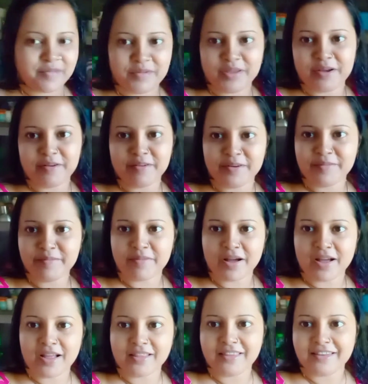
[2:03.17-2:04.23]
ভাত
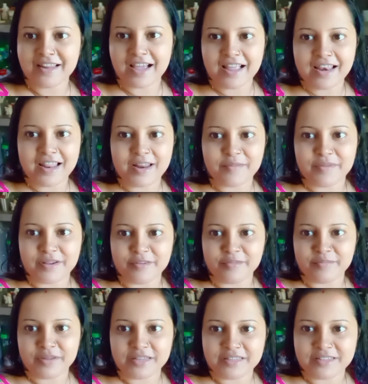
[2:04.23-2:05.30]
ডাল আর বেগুন
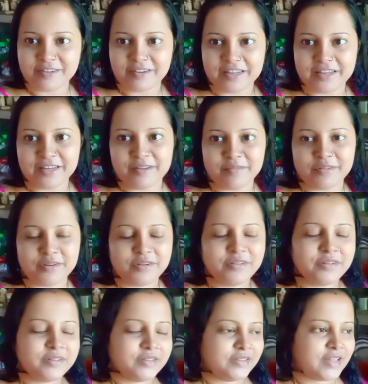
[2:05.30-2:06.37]
ভাজি করব
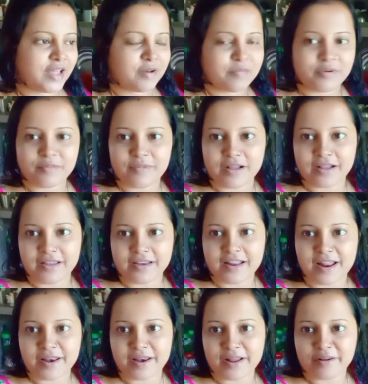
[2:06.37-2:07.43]
তারপর
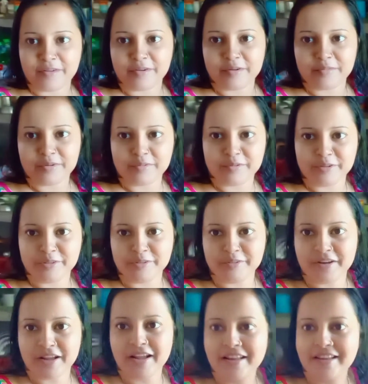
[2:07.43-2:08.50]
আয়ুষ গিয়ে
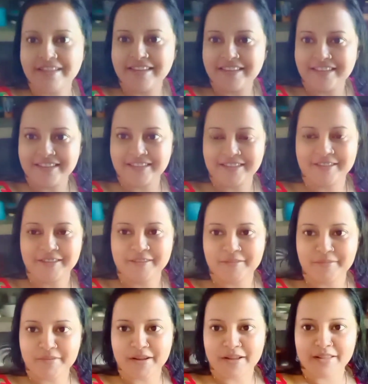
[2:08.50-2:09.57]
স্কুলে চলে যাবে
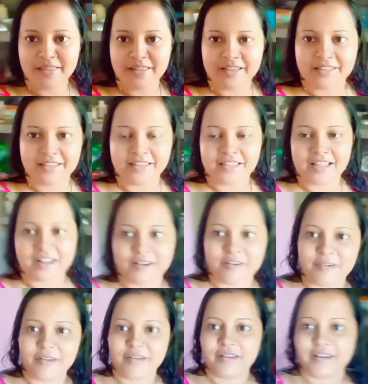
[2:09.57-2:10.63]

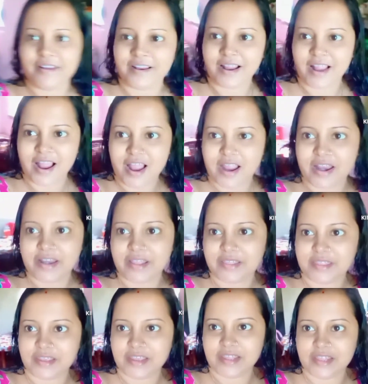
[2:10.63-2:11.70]
এদিকে আয়ুষও হাত
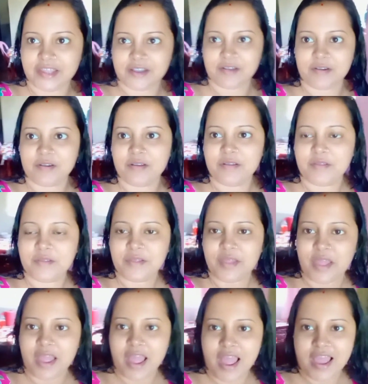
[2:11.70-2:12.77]
মুখ দিয়ে চলে
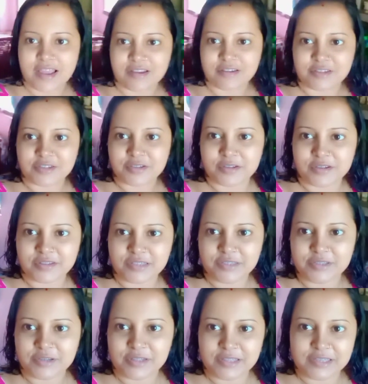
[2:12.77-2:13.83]
এসেছে এখন
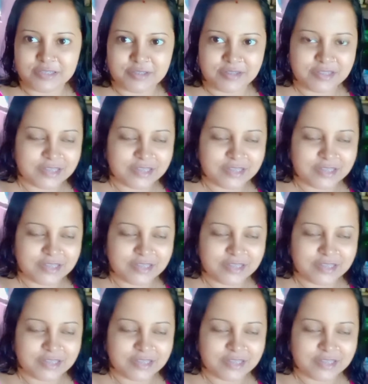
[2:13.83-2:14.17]
ড্রেস পরবে